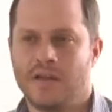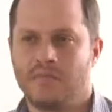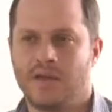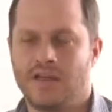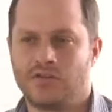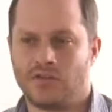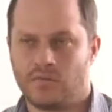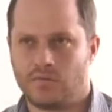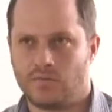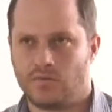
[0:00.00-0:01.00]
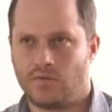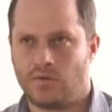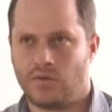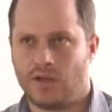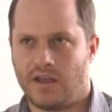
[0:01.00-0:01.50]
me hizo
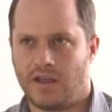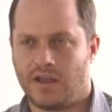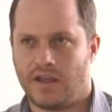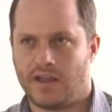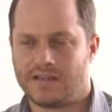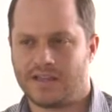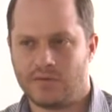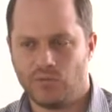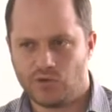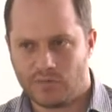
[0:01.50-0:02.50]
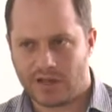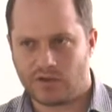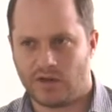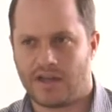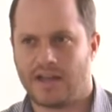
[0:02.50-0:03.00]
eh, eh, ser mucho más
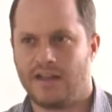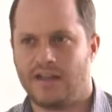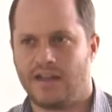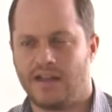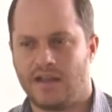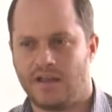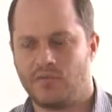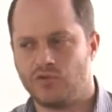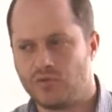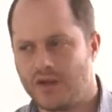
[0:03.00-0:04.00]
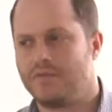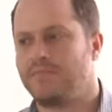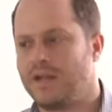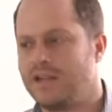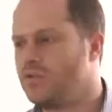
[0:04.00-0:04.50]
tolerante y mucho más
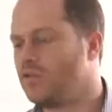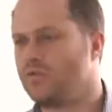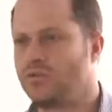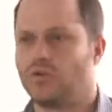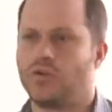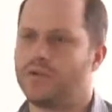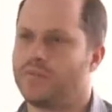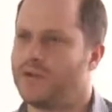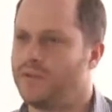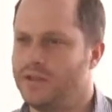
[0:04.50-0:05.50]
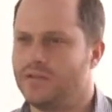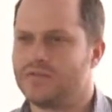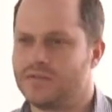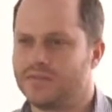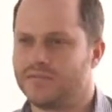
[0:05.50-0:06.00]
empático con todos los temperamentos